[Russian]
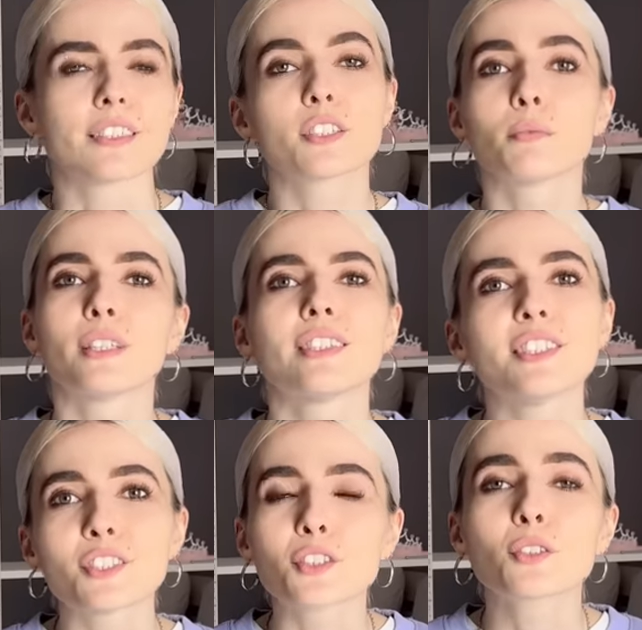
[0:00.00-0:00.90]

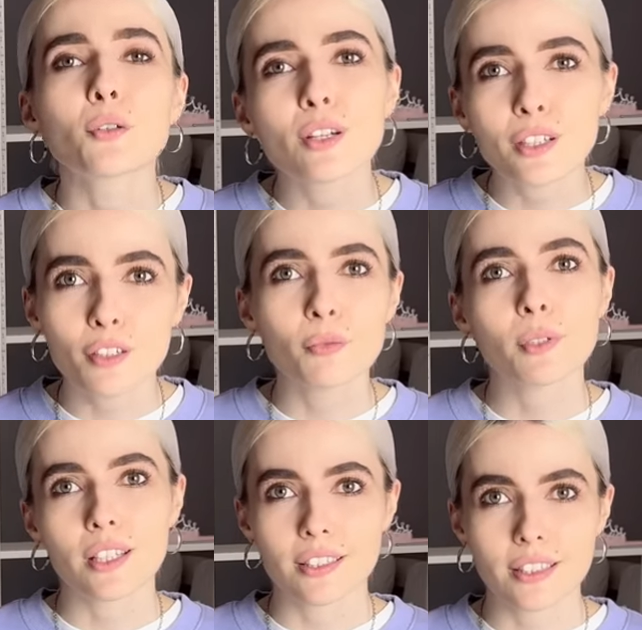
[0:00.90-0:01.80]
смотрите, сколько у
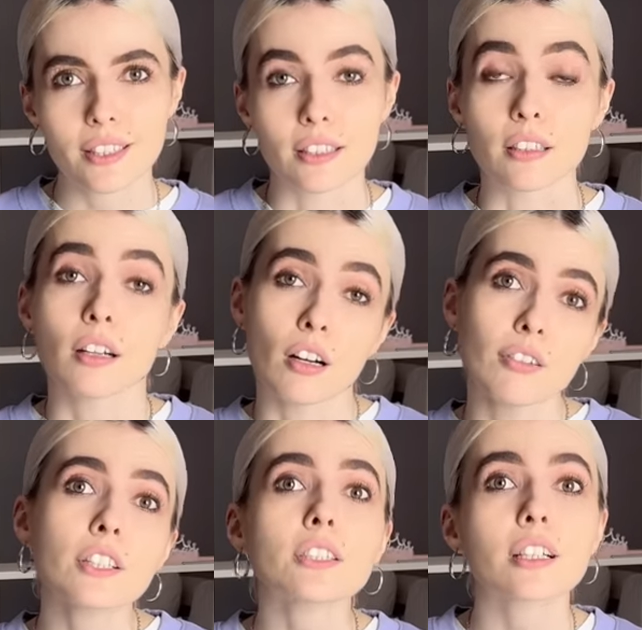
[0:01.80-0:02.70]
меня денег, а у
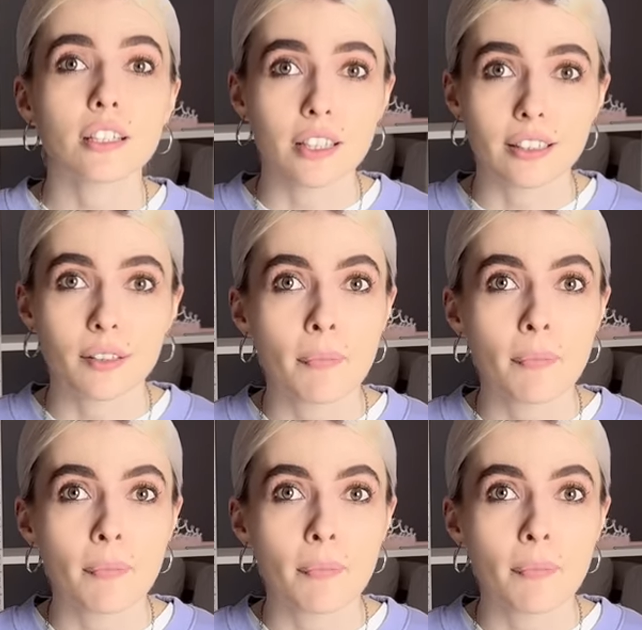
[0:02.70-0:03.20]
вас их нет.